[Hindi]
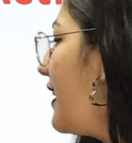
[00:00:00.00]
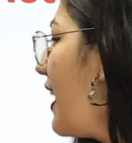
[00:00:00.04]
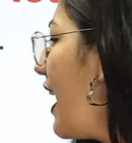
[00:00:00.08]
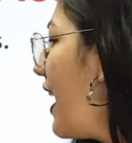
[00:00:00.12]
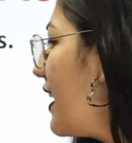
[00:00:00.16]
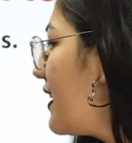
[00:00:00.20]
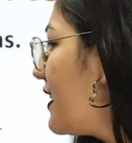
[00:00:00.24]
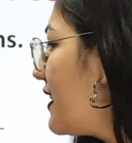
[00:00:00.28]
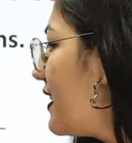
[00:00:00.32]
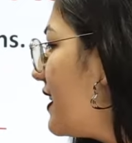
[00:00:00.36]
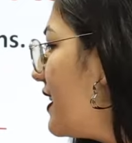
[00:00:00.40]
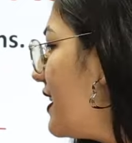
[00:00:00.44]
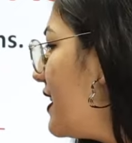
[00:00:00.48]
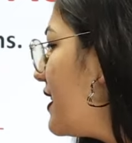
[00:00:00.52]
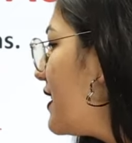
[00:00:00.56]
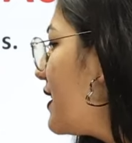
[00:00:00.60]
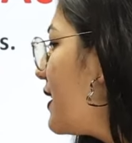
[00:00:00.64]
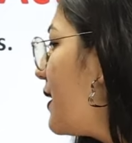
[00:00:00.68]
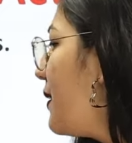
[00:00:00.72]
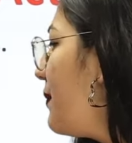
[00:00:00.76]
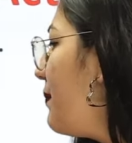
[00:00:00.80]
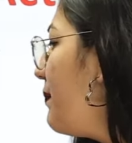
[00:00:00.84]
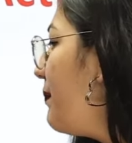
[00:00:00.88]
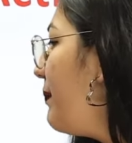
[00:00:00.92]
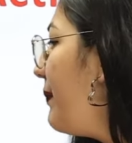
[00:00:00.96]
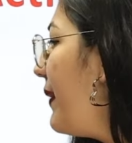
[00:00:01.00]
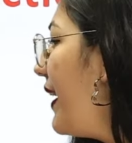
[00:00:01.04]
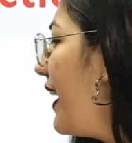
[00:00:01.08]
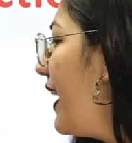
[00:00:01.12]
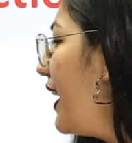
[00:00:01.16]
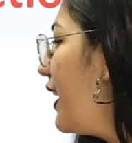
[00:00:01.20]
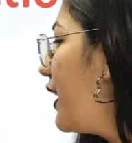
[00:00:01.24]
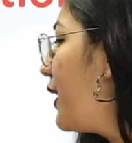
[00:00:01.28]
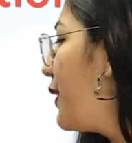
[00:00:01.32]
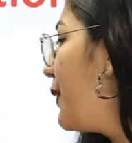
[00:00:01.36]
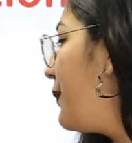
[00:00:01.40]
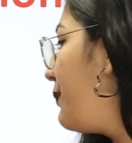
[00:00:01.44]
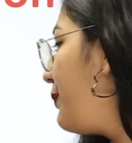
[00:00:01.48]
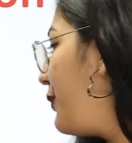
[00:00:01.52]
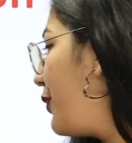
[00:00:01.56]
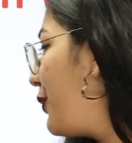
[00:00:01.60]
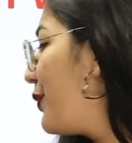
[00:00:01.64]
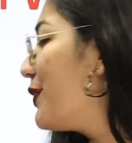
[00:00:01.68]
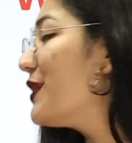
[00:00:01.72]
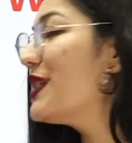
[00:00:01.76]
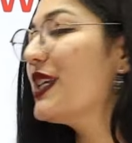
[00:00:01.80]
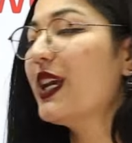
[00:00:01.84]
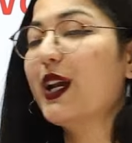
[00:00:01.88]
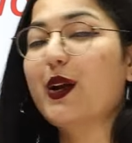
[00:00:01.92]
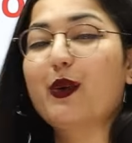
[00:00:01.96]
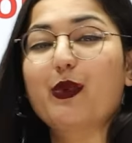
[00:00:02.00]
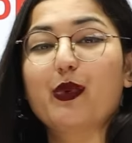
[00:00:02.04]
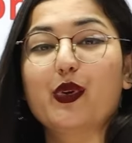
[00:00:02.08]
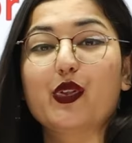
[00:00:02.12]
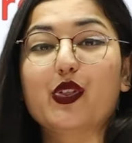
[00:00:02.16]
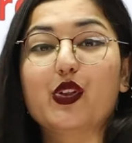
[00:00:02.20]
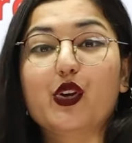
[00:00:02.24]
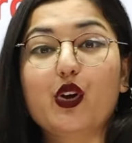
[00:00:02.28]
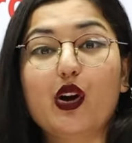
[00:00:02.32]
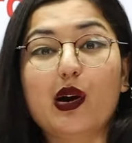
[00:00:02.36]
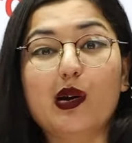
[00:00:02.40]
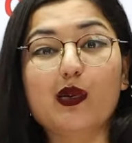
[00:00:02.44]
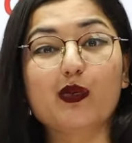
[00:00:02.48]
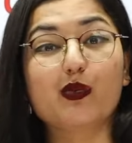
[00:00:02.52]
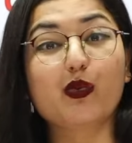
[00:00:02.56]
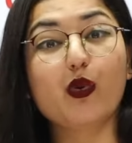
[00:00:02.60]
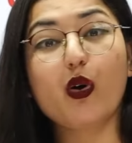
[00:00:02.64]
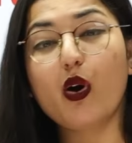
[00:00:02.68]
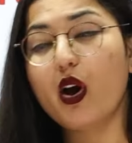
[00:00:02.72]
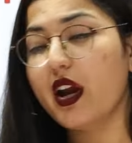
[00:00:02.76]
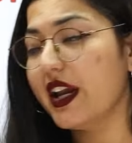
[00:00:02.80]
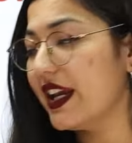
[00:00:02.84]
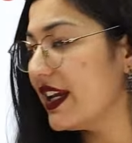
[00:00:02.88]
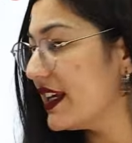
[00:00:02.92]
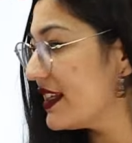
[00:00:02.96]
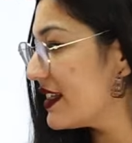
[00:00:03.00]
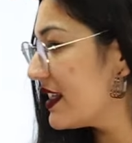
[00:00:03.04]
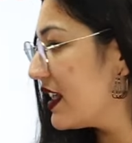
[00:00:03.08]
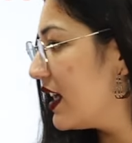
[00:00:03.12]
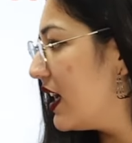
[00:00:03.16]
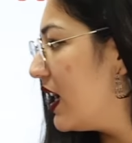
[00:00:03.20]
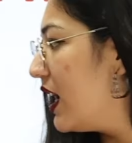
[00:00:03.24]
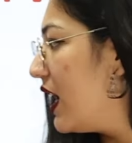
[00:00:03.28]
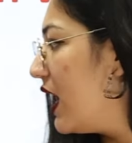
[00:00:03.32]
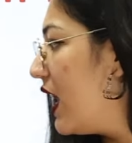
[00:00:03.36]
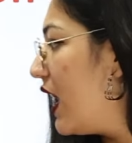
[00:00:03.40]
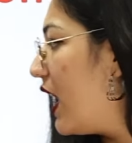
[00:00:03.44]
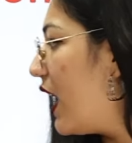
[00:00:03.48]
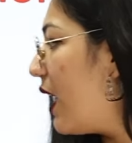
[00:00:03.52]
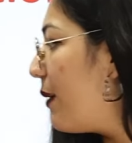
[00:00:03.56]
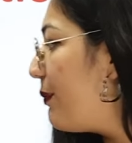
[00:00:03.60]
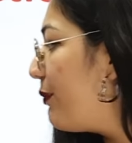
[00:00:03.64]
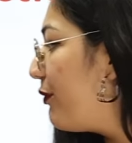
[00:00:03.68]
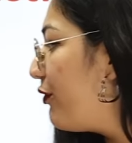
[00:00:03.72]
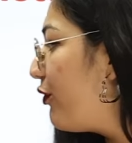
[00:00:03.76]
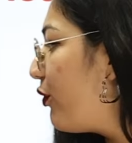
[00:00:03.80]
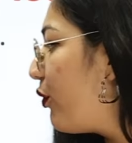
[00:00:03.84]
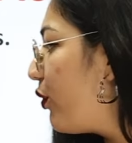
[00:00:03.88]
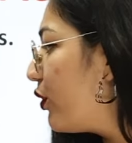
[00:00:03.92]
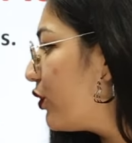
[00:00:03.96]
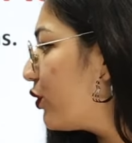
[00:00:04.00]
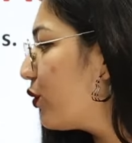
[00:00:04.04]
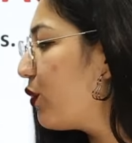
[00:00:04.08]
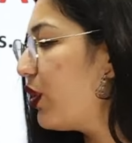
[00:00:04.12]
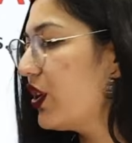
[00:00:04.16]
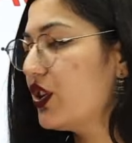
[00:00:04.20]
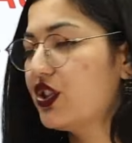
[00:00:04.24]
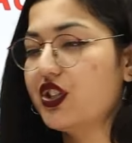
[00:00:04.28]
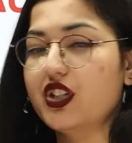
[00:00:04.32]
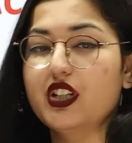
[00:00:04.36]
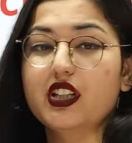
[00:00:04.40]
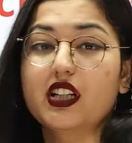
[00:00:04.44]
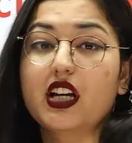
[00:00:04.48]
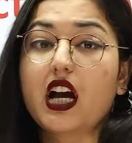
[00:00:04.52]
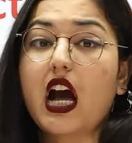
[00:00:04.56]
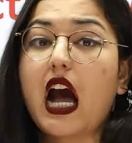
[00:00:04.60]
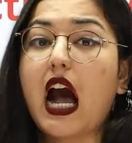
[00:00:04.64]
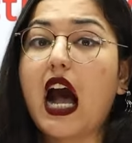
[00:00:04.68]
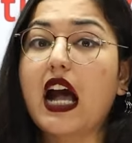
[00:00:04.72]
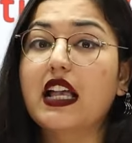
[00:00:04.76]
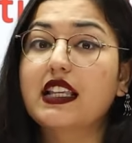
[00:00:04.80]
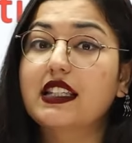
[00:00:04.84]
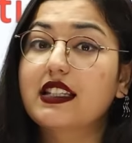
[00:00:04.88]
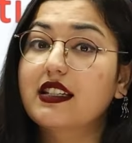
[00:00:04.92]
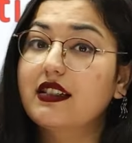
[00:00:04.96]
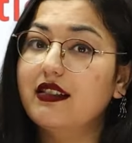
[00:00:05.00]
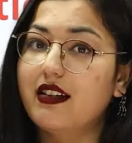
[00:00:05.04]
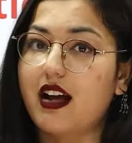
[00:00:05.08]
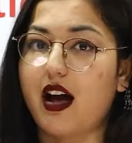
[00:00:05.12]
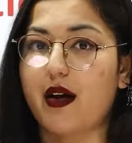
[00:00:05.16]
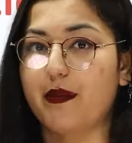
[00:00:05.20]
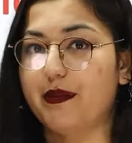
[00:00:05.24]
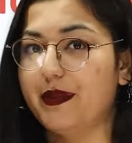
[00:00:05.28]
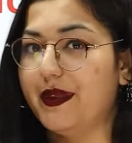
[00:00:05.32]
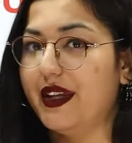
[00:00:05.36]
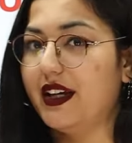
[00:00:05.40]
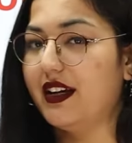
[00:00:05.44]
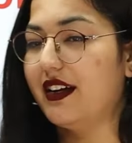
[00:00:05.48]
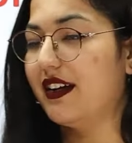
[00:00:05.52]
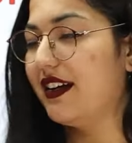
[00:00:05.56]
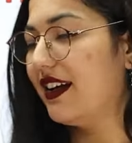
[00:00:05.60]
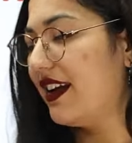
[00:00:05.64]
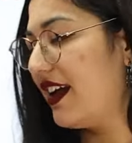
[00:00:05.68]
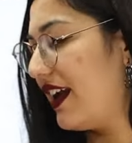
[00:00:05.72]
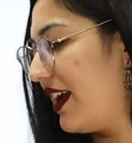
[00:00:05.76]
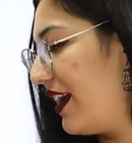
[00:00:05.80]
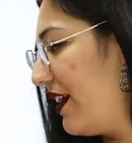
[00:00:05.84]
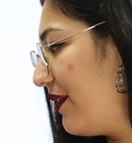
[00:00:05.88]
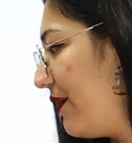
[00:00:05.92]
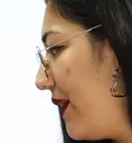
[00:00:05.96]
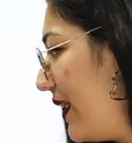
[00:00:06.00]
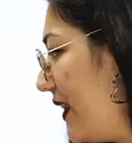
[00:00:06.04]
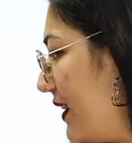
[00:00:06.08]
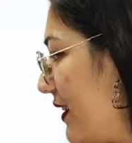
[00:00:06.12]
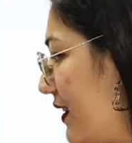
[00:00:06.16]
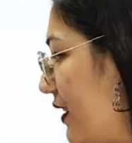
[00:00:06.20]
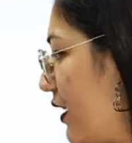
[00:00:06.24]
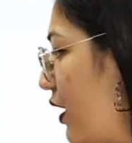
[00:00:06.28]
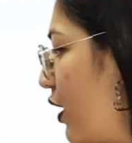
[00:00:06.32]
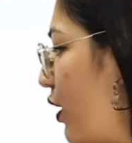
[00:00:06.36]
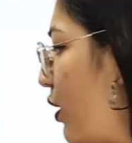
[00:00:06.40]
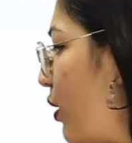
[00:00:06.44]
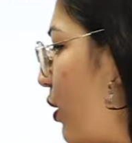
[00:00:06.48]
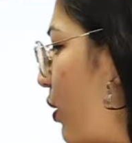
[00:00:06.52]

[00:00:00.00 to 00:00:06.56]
दैट इज मेक म्यूजिक विद योर वॉइस अब फोर्थ क्वेश्चन का आंसर आपने करना है राइट